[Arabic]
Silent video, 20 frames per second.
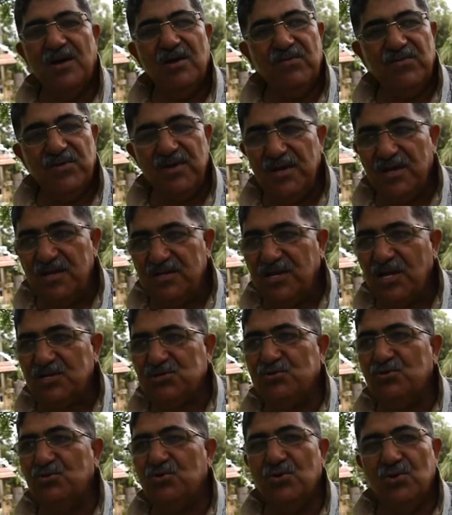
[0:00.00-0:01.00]
في
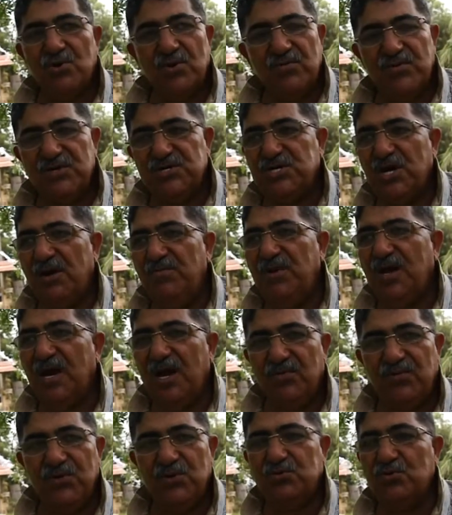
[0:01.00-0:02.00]
تستور في
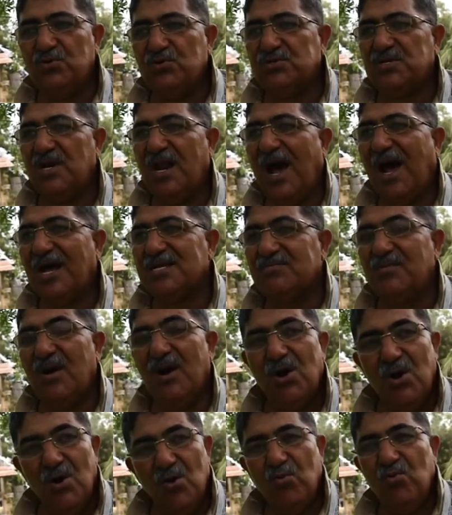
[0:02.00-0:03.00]
الشمال في تونس العاصمه
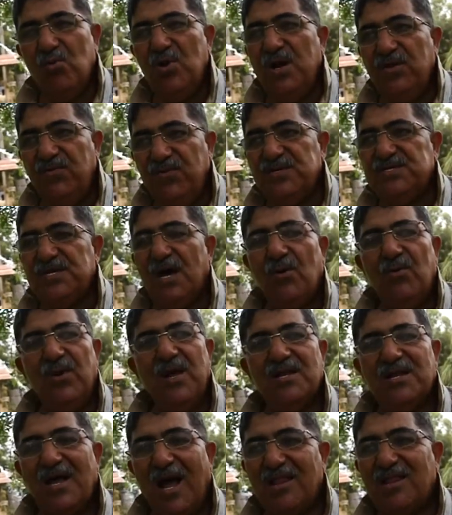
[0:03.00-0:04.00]
واللي في
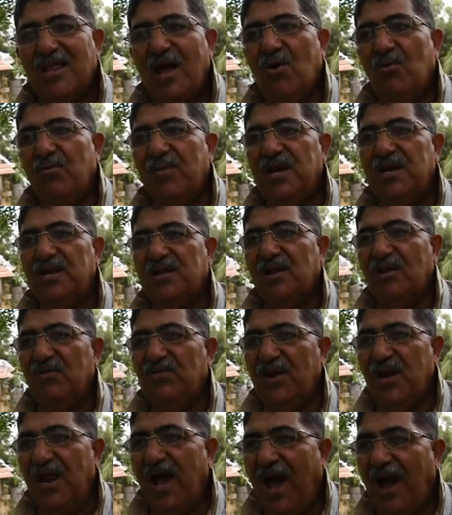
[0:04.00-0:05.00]
زغوان تعطاو مهنه
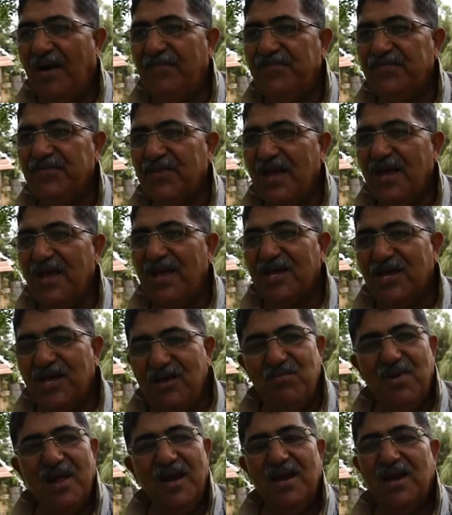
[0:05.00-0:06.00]
الفلاحه
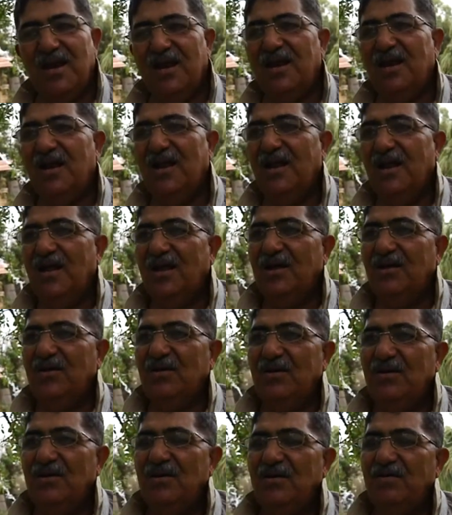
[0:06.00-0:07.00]
كما
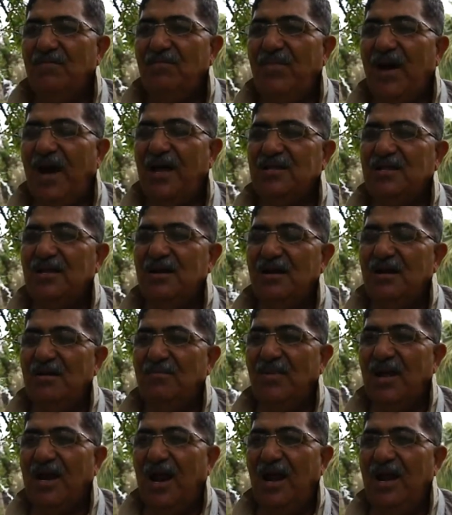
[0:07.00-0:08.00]
بعد
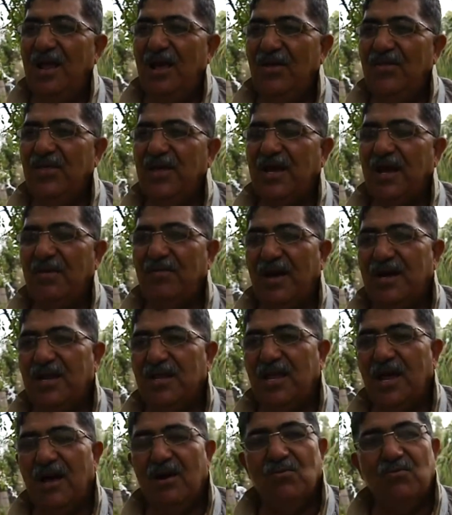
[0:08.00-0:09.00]
المرحله هذيك
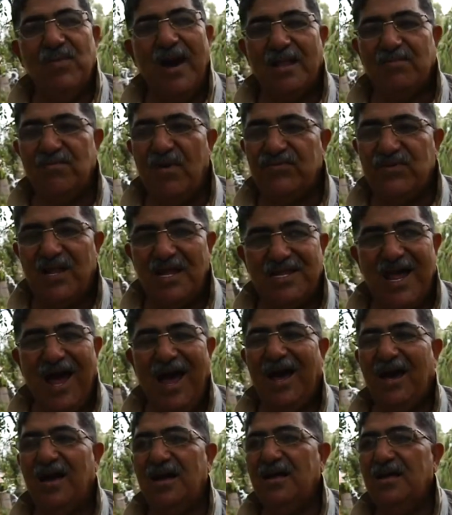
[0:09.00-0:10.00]
معناتها وبعد ما
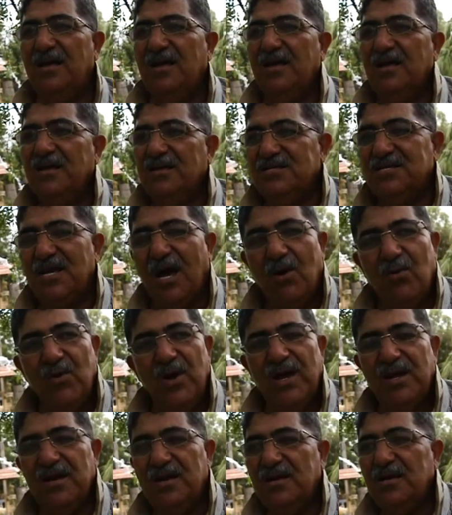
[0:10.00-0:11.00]
افتتح
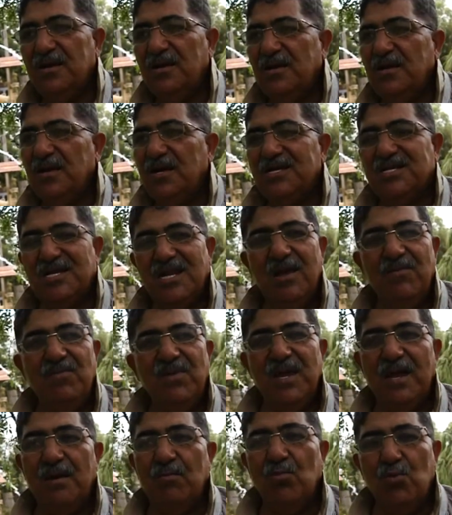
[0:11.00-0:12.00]
زغوان
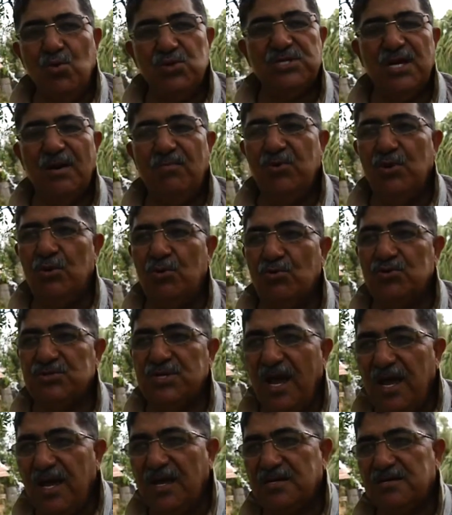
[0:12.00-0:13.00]
اسلاميا موسى بن
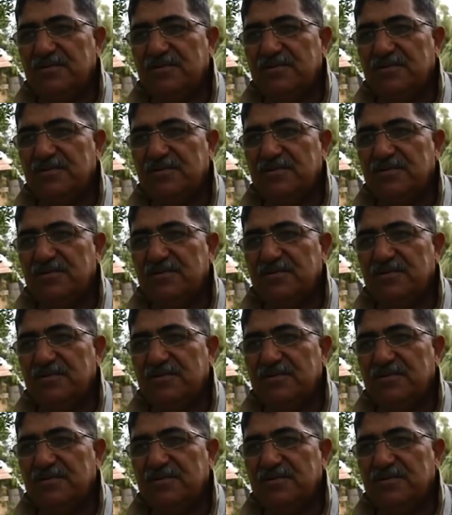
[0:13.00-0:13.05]
نصير